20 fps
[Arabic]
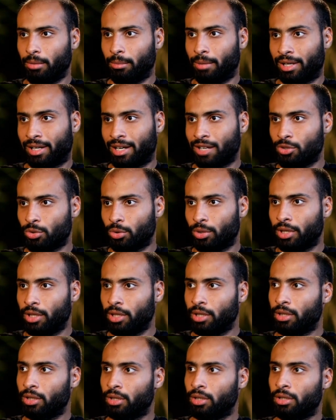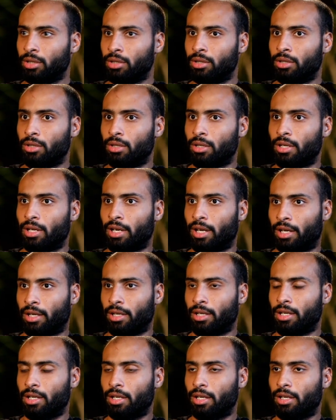مركزه ايه
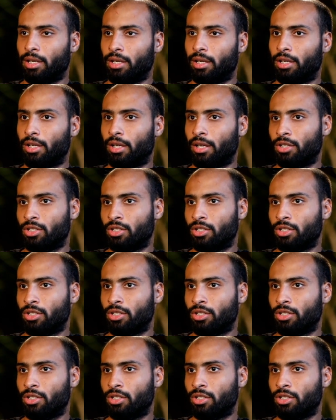احنا